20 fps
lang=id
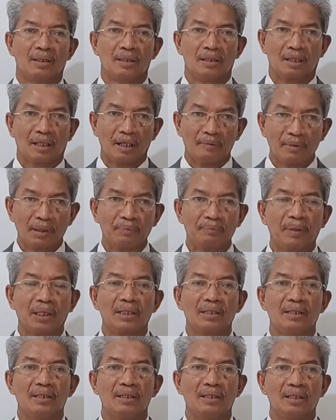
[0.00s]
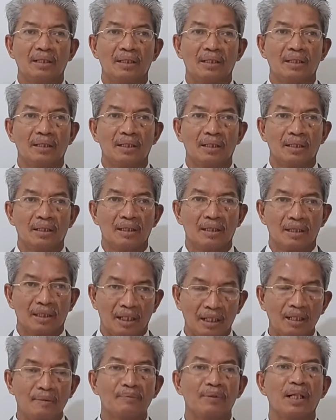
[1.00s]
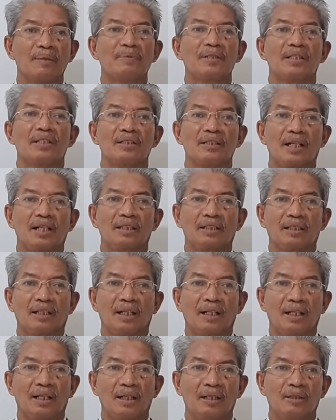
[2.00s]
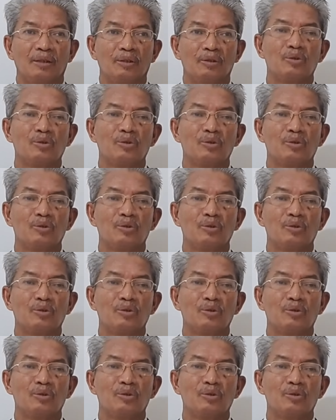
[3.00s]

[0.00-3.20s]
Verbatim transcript: Selamat pagi, salam damai sejahtera,